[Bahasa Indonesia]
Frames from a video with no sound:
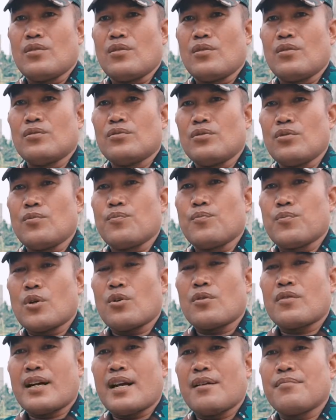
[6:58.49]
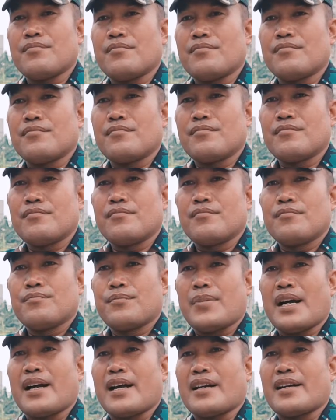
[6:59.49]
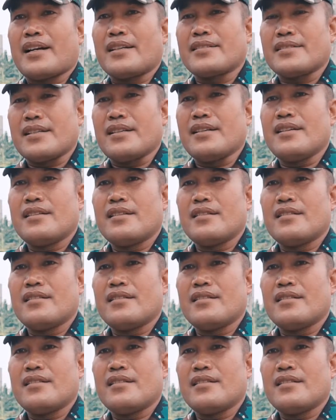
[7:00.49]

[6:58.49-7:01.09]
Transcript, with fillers: untuk program Pakar Kasih